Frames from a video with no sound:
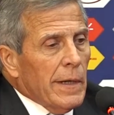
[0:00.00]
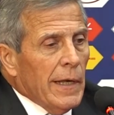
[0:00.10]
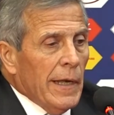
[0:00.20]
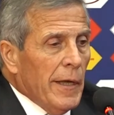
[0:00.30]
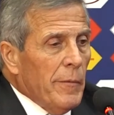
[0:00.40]

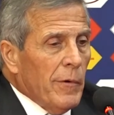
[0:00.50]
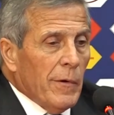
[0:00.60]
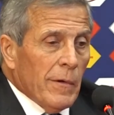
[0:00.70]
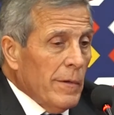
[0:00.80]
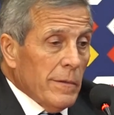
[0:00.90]
El
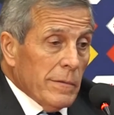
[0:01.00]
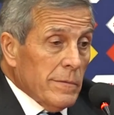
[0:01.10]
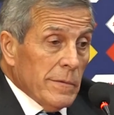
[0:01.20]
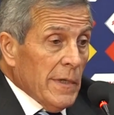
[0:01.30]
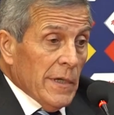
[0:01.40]
equipo
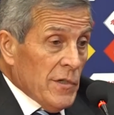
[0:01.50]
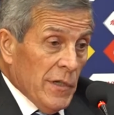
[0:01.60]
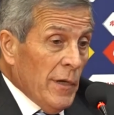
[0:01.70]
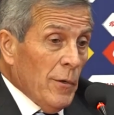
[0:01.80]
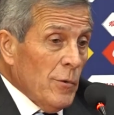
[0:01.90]

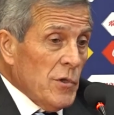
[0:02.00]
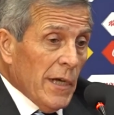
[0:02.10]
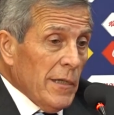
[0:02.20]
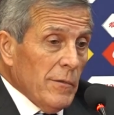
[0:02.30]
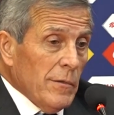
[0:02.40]
siguió
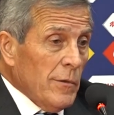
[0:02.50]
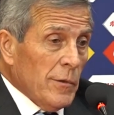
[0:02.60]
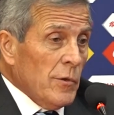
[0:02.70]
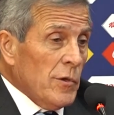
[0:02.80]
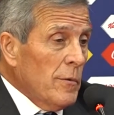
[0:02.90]
luchando,
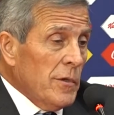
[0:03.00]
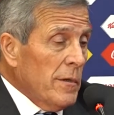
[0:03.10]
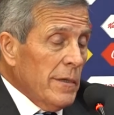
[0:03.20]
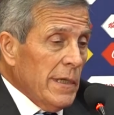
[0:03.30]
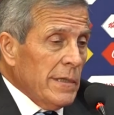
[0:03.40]
encontró
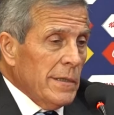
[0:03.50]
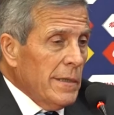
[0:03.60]
soluciones